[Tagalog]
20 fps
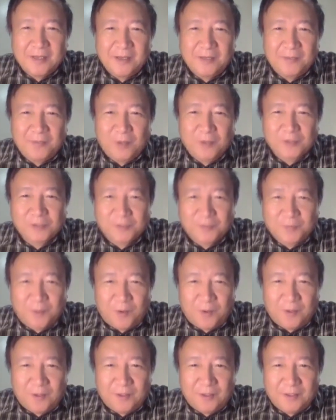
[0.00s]
uh, most of
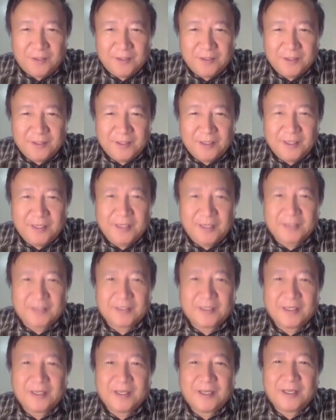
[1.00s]
all
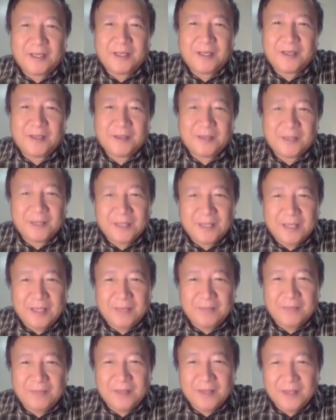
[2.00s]
it, uh,
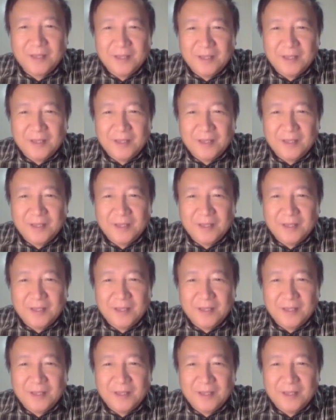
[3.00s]
it